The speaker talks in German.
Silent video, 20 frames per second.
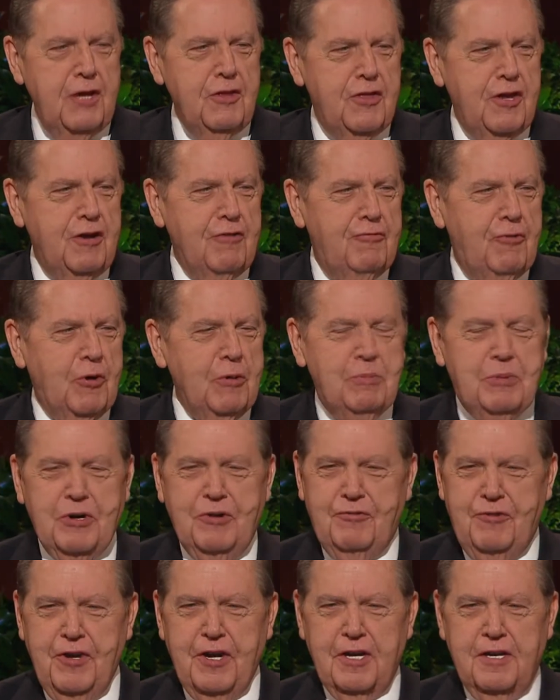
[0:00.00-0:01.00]
Doch das
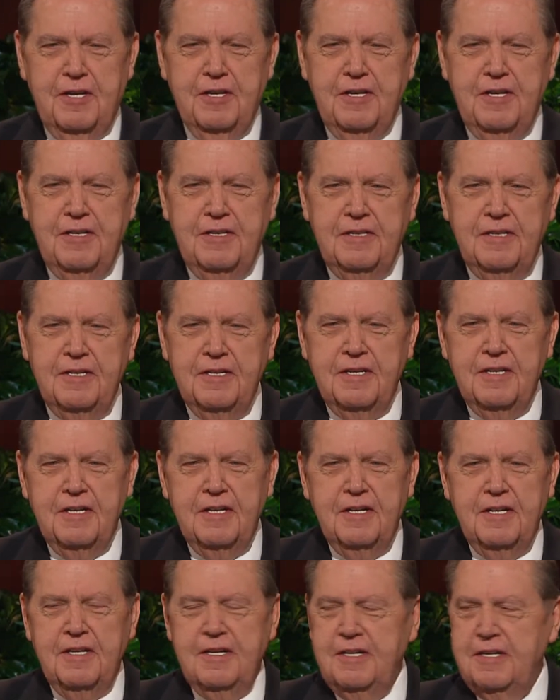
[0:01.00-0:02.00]
letzte Gebot in dieser Liste
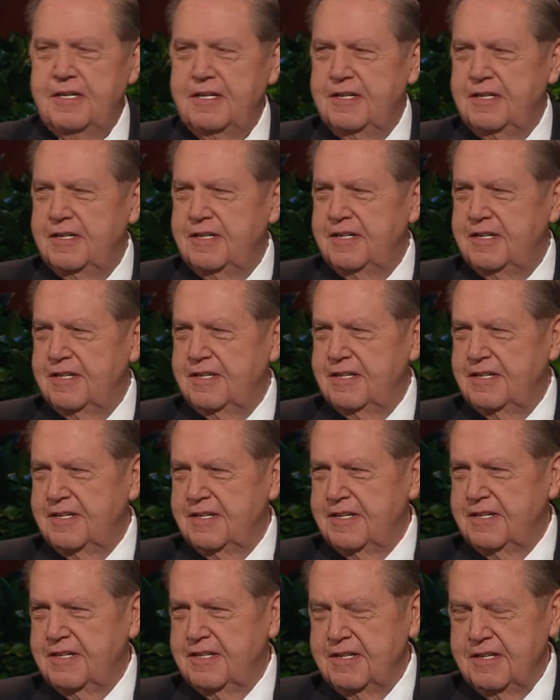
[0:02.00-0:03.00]
gibt uns dann den
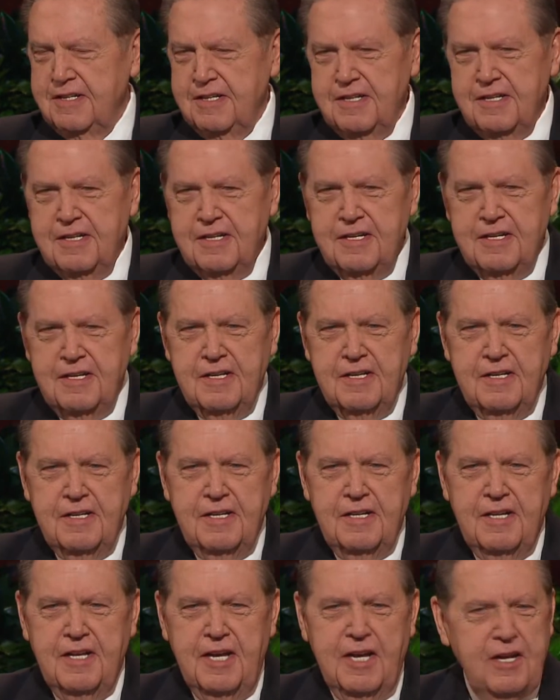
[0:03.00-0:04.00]
Rest. Ihr
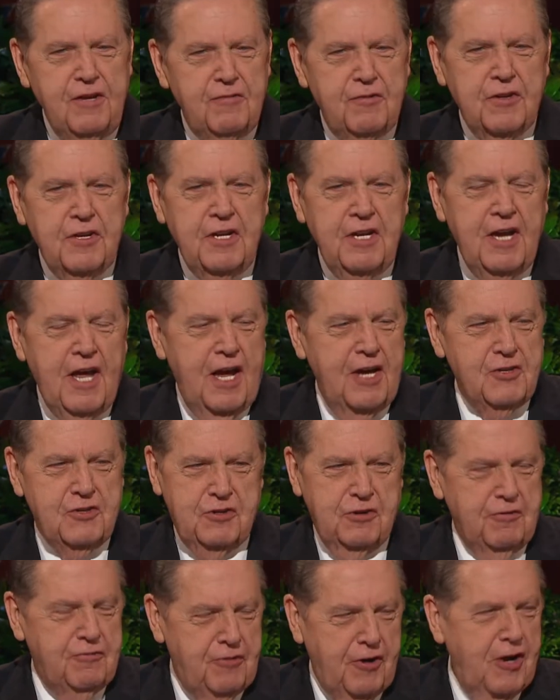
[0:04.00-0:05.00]
sollt also
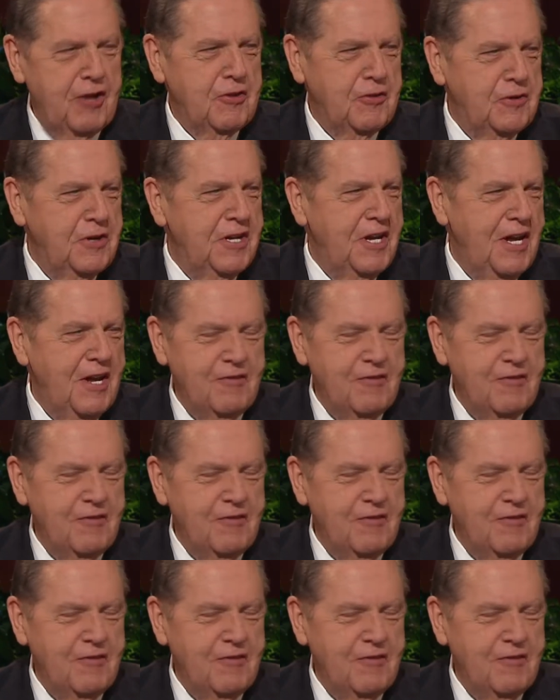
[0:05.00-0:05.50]
vollkommen sein,